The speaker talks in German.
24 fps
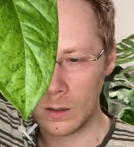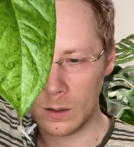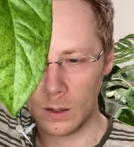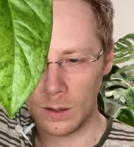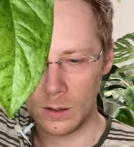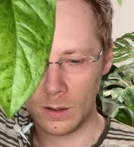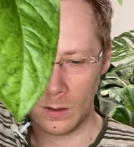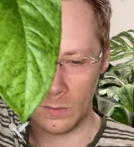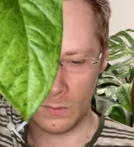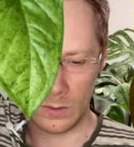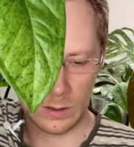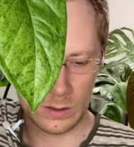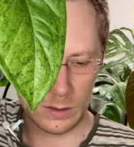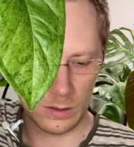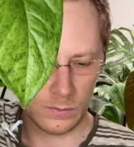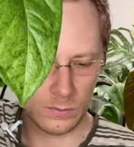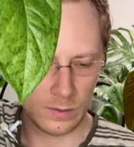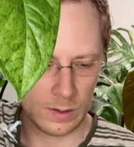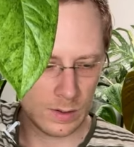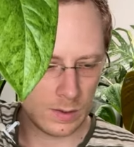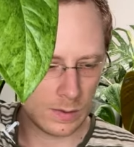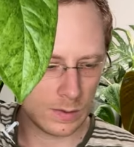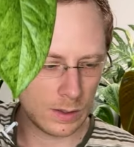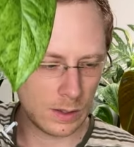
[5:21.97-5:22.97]
Äh, wenn die
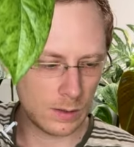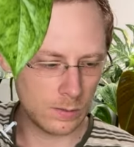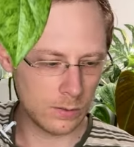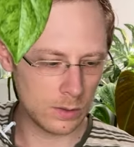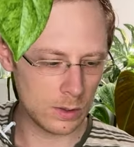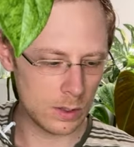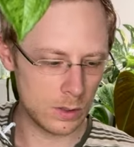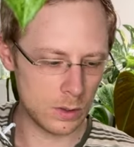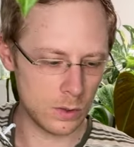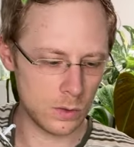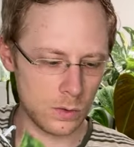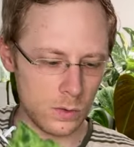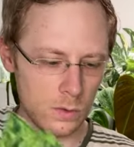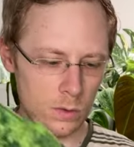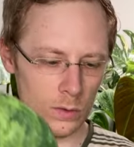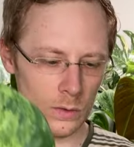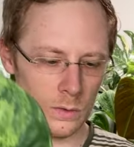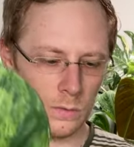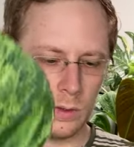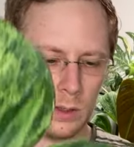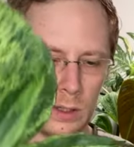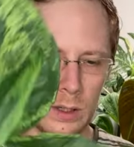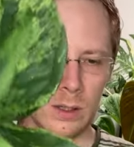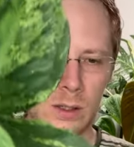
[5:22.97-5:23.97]
Pflanze halt wirklich schon,
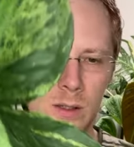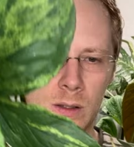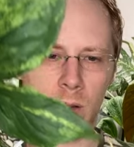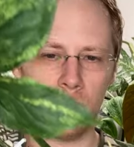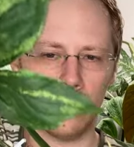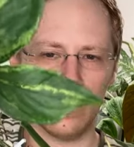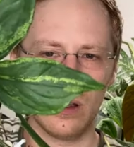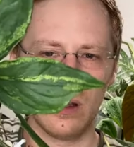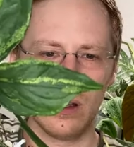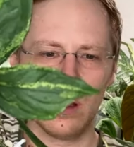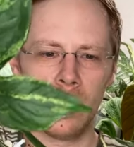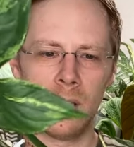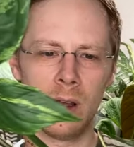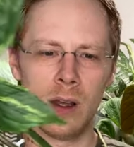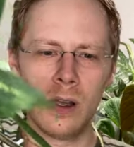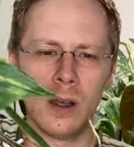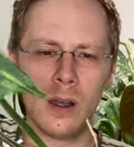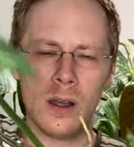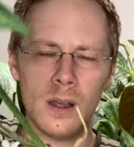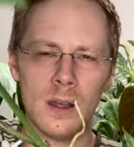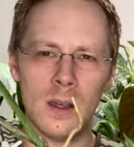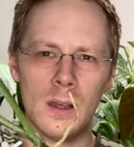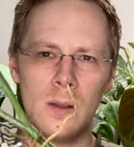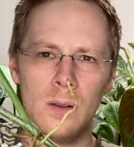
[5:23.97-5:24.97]
so wie hier,
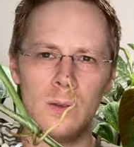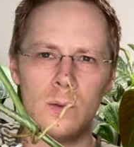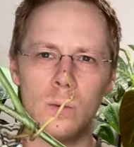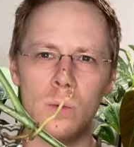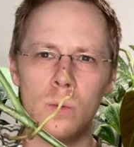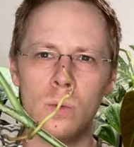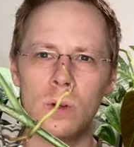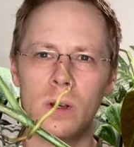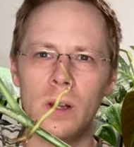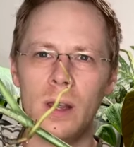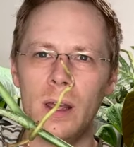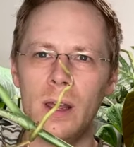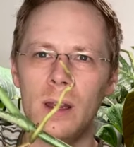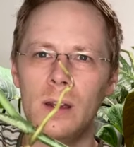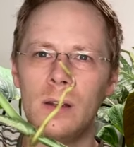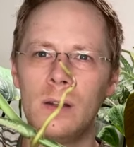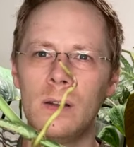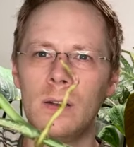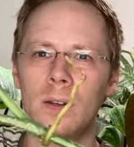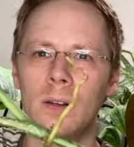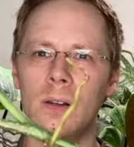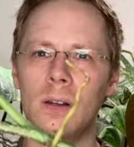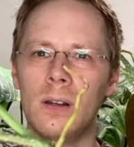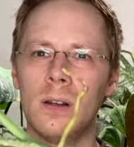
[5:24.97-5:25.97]
äh, so ohne
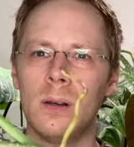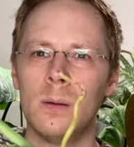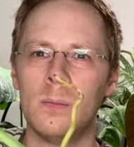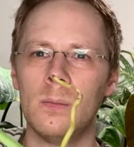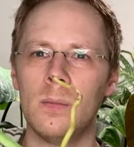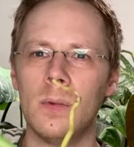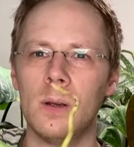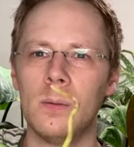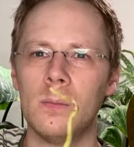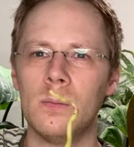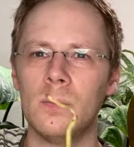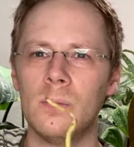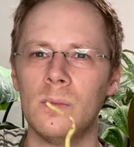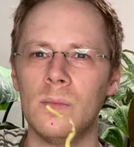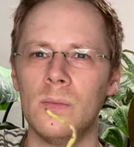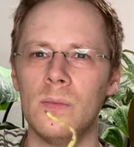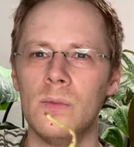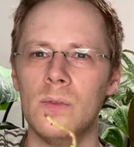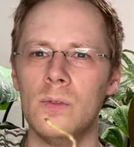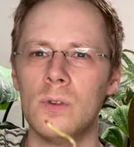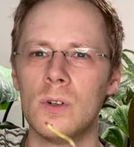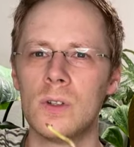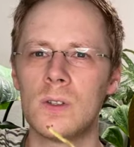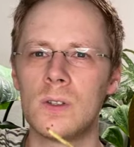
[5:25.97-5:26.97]
Ende ähm,
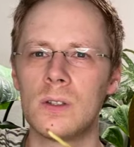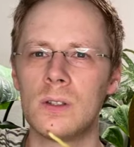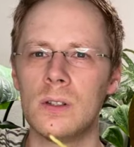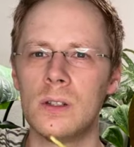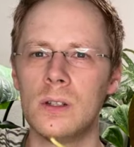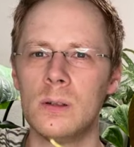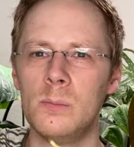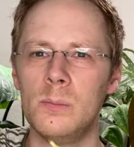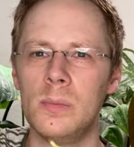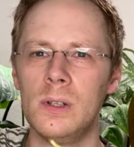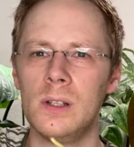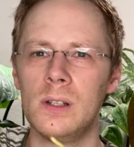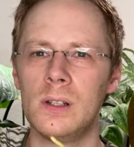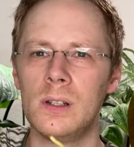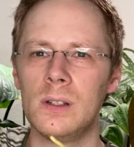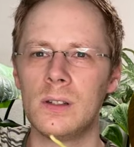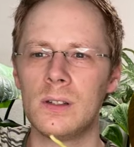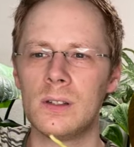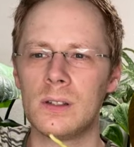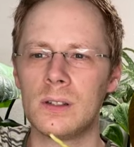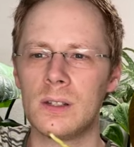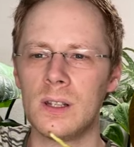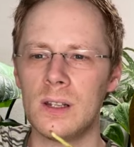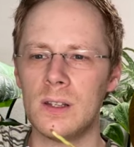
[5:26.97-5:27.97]
ähm, Wurzeln
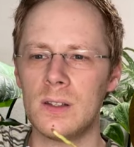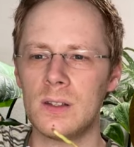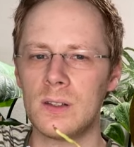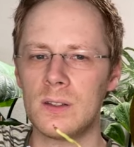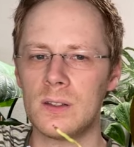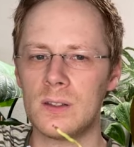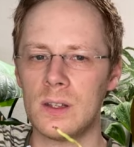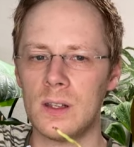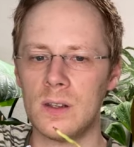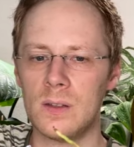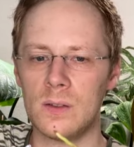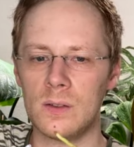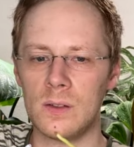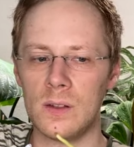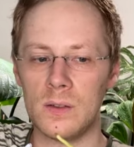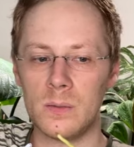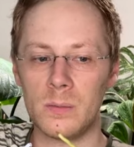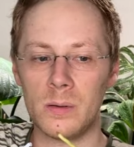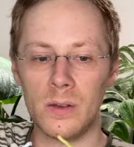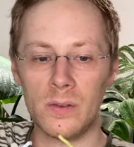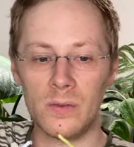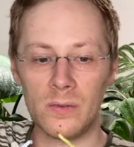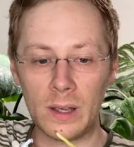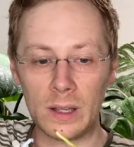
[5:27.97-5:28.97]
bildet, dann ist es das, das
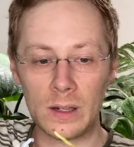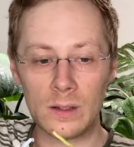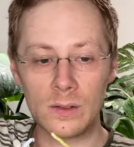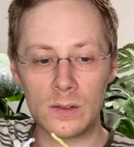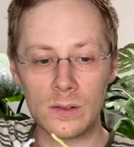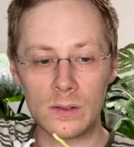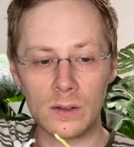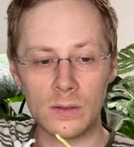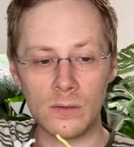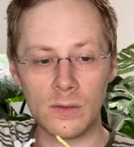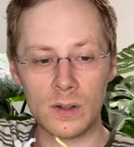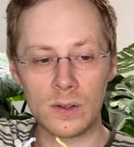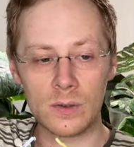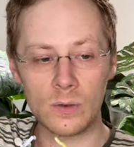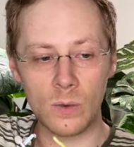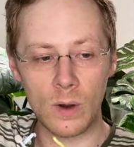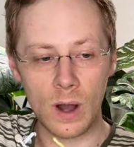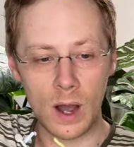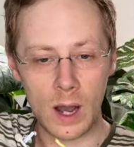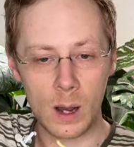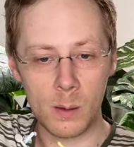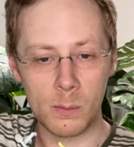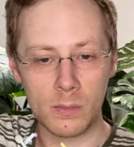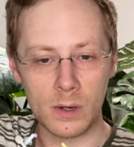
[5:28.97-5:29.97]
Perfekteste, was
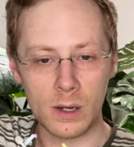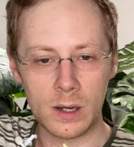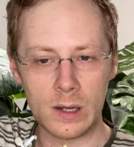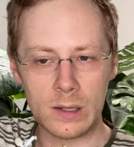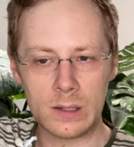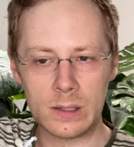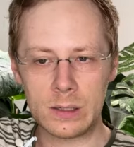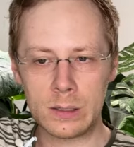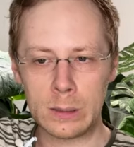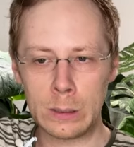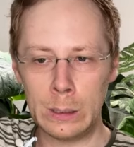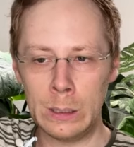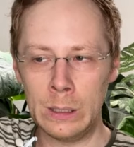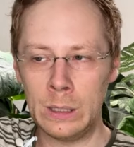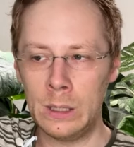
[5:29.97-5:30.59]
du haben kannst.